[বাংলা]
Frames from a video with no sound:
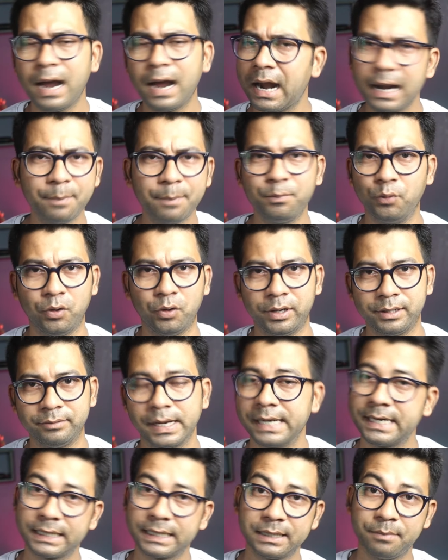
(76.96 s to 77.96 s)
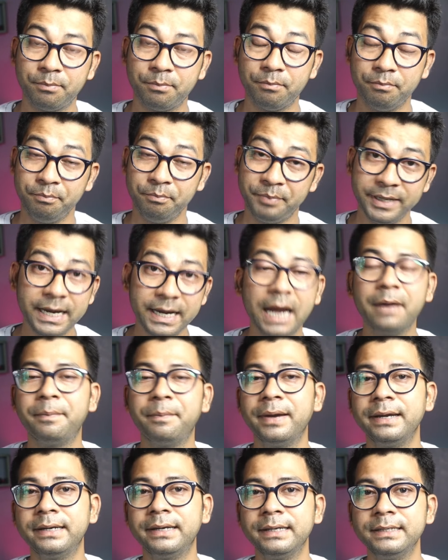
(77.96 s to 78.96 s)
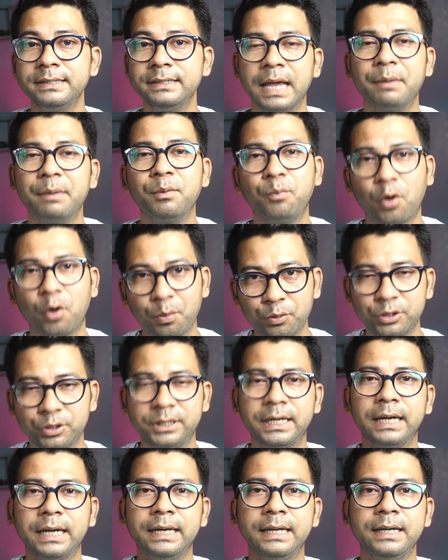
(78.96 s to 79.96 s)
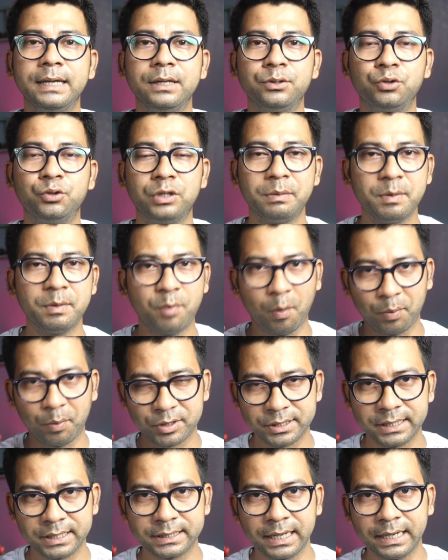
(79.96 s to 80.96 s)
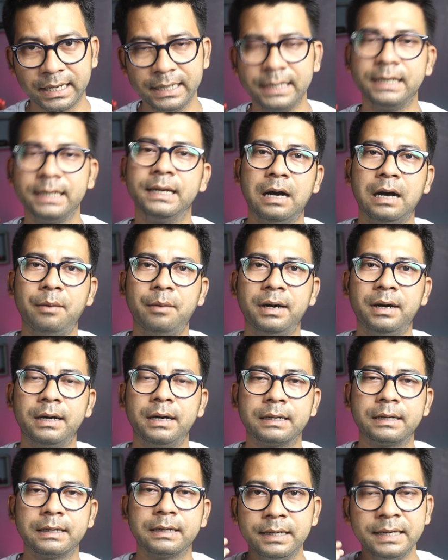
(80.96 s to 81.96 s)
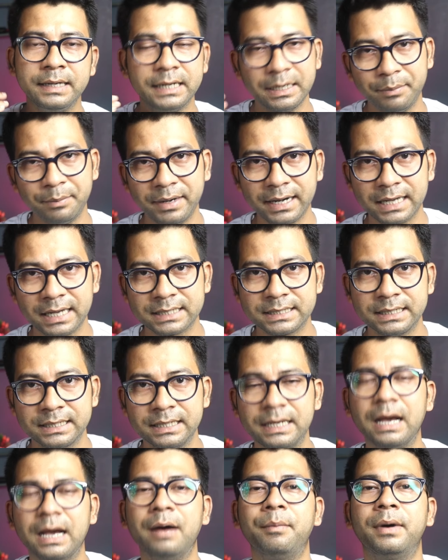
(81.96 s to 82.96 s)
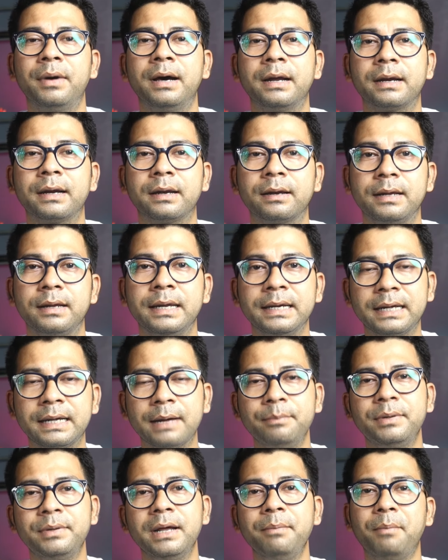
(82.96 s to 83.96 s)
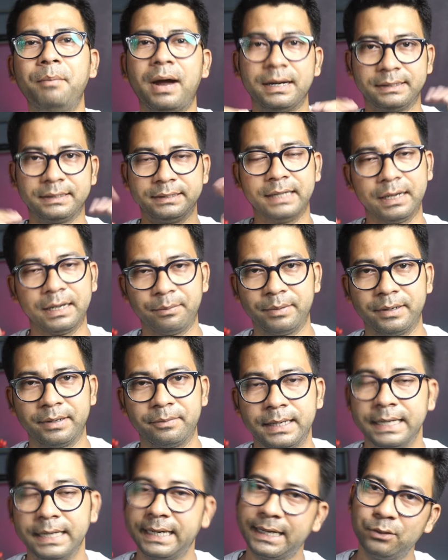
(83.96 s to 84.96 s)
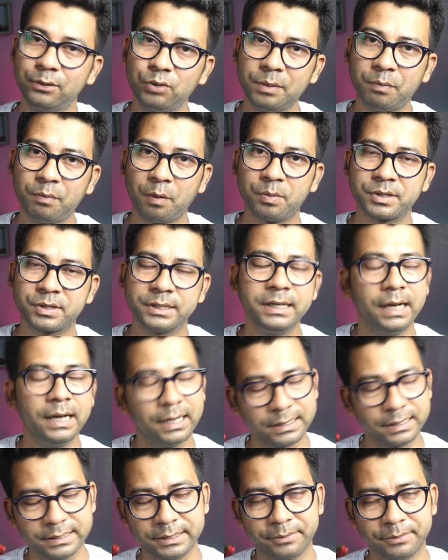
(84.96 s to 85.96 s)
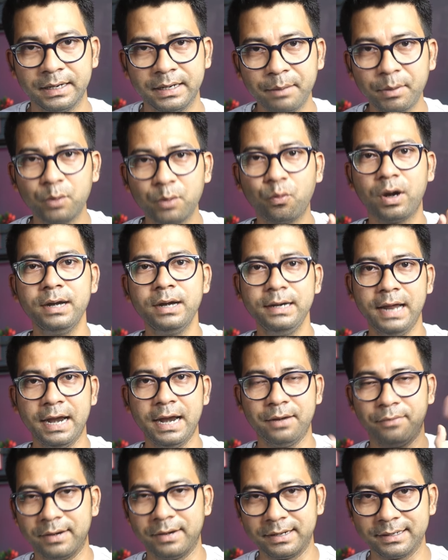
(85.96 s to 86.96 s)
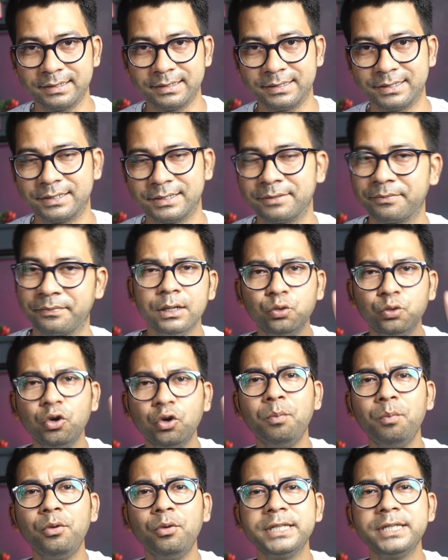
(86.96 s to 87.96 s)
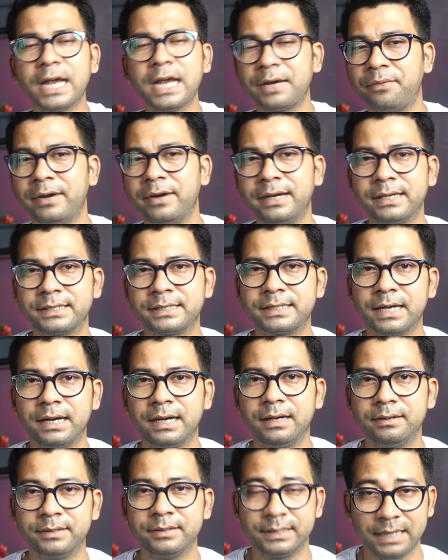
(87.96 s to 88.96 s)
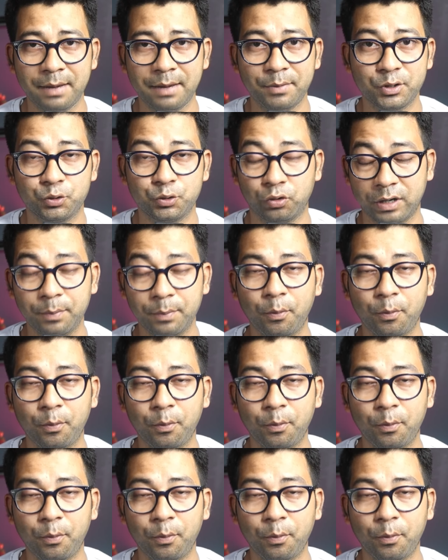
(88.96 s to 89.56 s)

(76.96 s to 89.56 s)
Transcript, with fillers: খারাপ নয় এটা একটা বিগ অ্যাডভান্টেজ এবং পরবর্তীকালে যদি আমি প্রফেশনে থাকি আমার ইনক্রিমেন্ট আছে আমার ইনকামটা বাড়তে থাকবে এটা কিন্তু এই প্রফেশনে আছে নাম্বার ওয়ান অ্যাডভান্টেজ দু নম্বর যে অ্যাডভান্টেজটা যেটা আমার চোখে